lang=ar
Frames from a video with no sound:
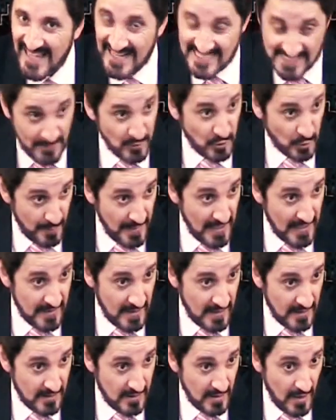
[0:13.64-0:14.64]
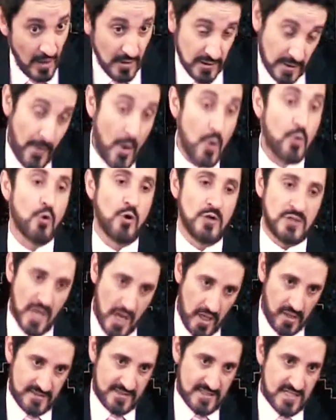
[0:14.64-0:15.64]
هل سمعتم بهذا؟ طبعا كل
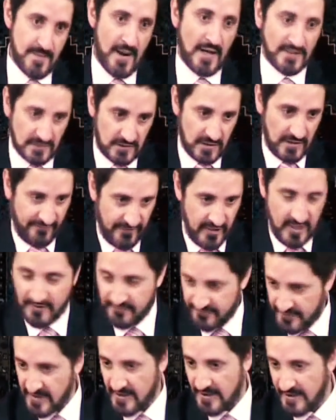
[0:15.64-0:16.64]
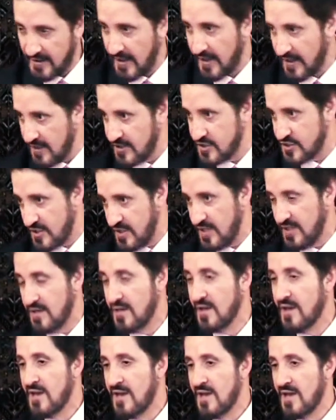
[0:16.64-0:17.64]
دارس لجماعات التكفير في القرن
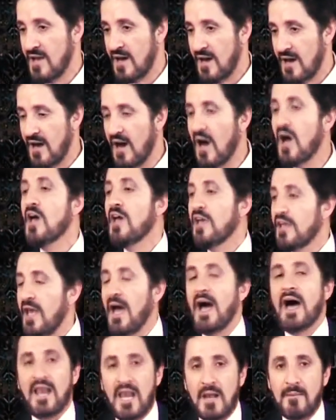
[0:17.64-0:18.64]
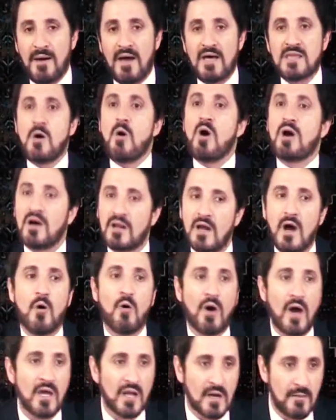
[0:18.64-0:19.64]
العشرين أه؟ يعلم هذا
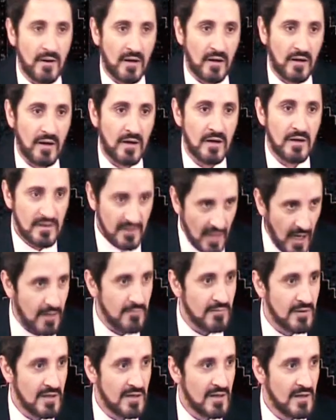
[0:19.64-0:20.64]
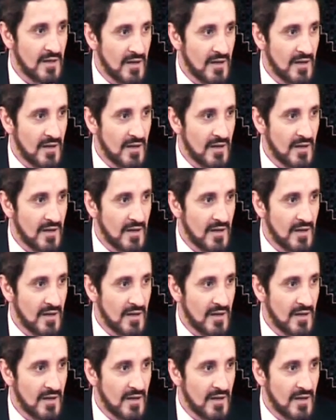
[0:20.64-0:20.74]
وقرأه غير مرة نعم